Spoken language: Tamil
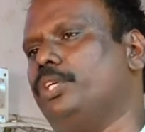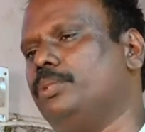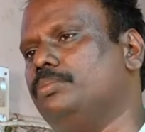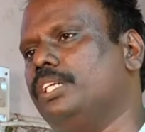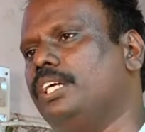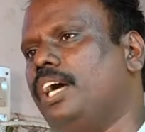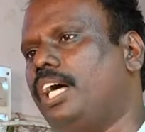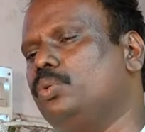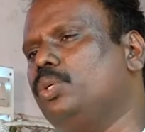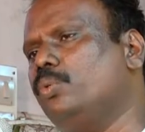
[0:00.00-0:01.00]
முடியும்
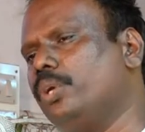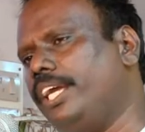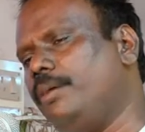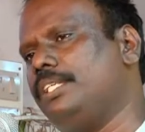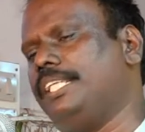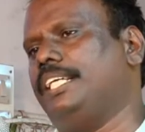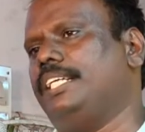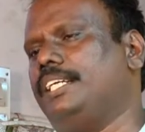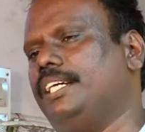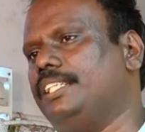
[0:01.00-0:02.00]
அது ஒரு ஒரே மாதிரியாக
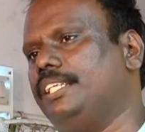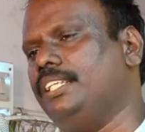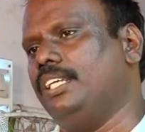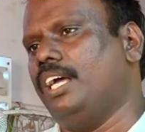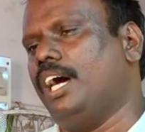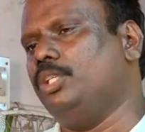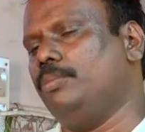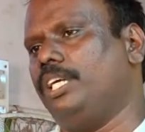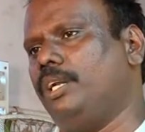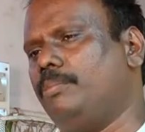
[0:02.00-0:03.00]
இருக்காது அது
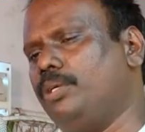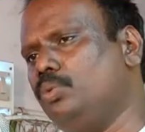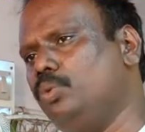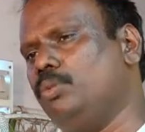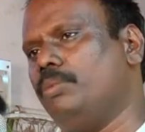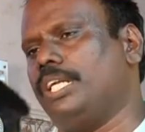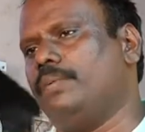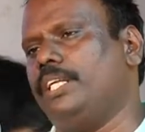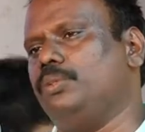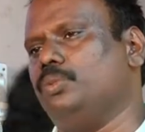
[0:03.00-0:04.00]
மட்டும் இல்லாமல் நூறு
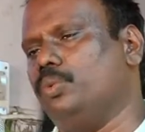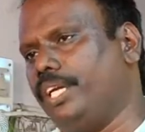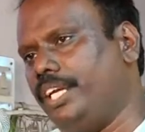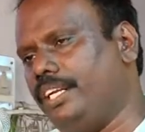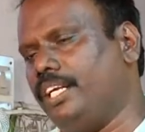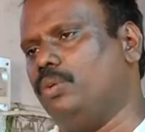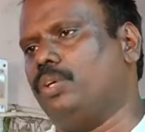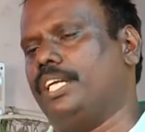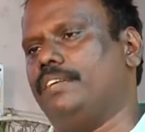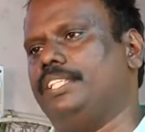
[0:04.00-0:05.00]
மாணவர்களை ஒரே நாளில்
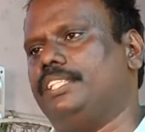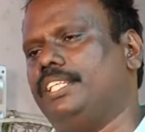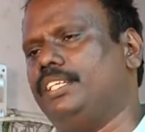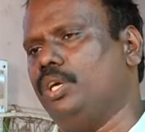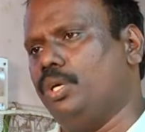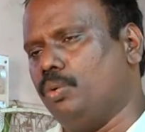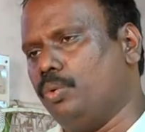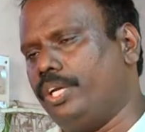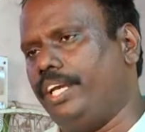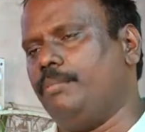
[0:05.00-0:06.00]
உட்கார வைத்து
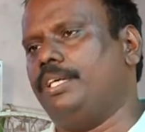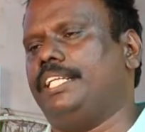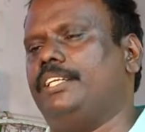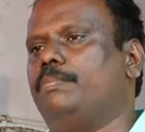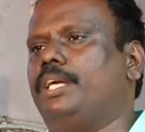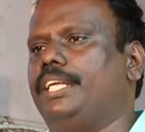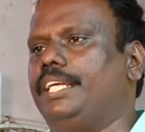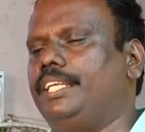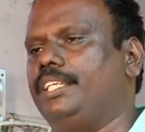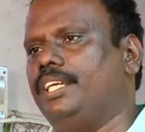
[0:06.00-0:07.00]
ஒரே மாதிரியான
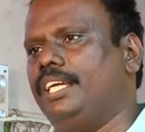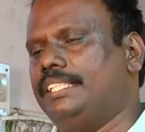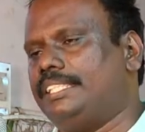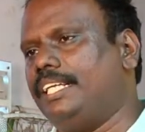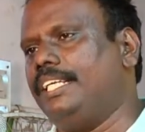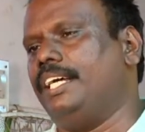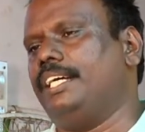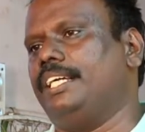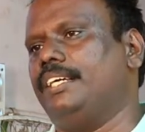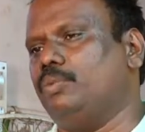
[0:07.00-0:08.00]
பலனை
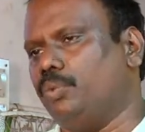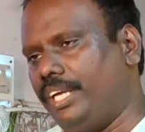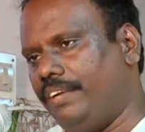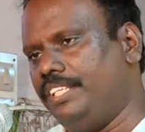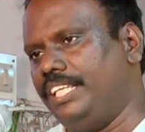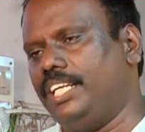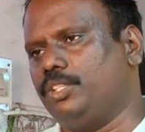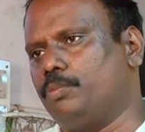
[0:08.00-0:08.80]
சரியாக ஒரே விதிகளுக்கு